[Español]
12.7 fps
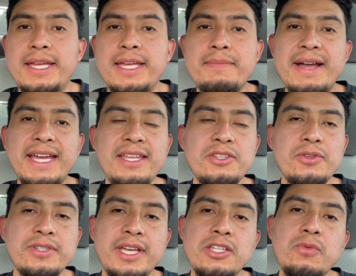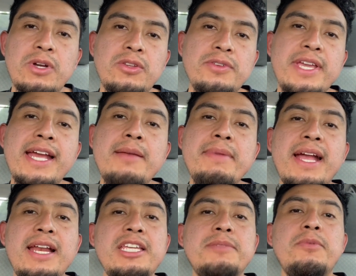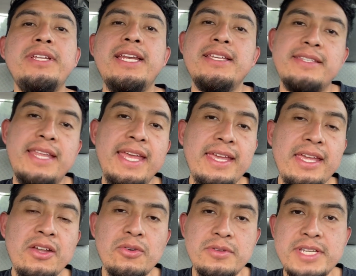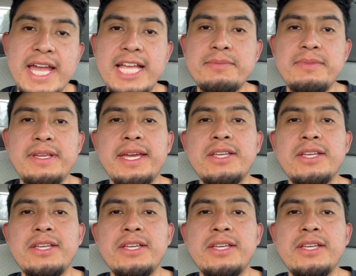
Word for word: Imagínense ustedes cuando llegue el mecanismo del staking con Jasmine,